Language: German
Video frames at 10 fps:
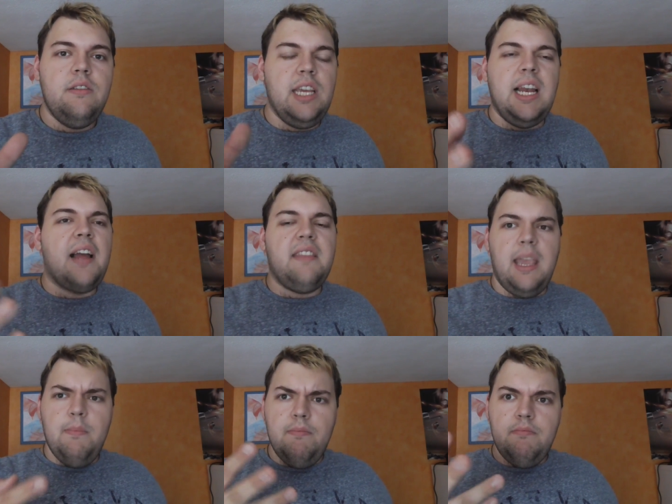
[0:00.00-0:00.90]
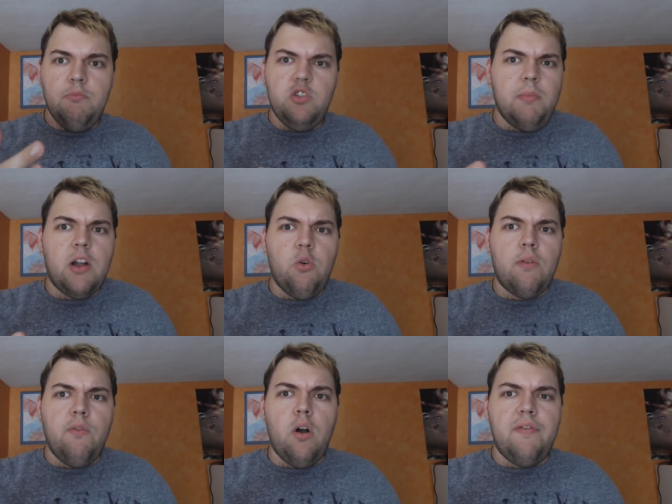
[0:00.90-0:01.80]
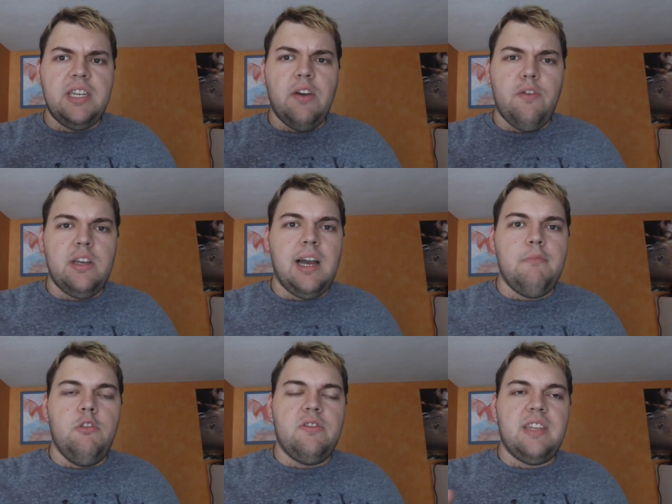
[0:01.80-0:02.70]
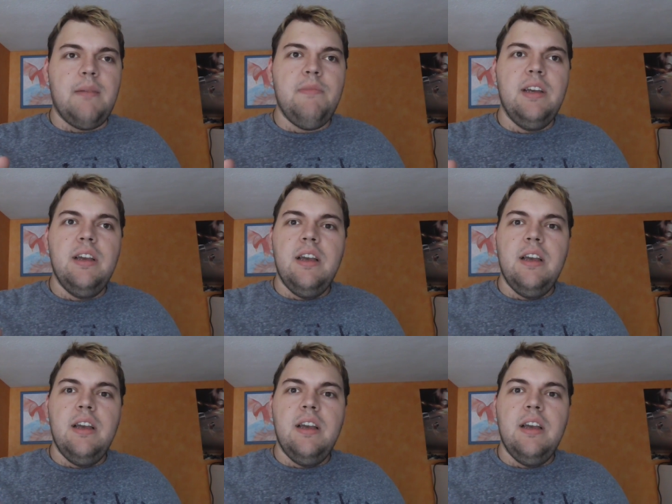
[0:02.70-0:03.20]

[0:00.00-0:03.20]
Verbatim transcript: Je nachdem, muss ich mal gucken, worauf ich da auf heute Abend Lust habe.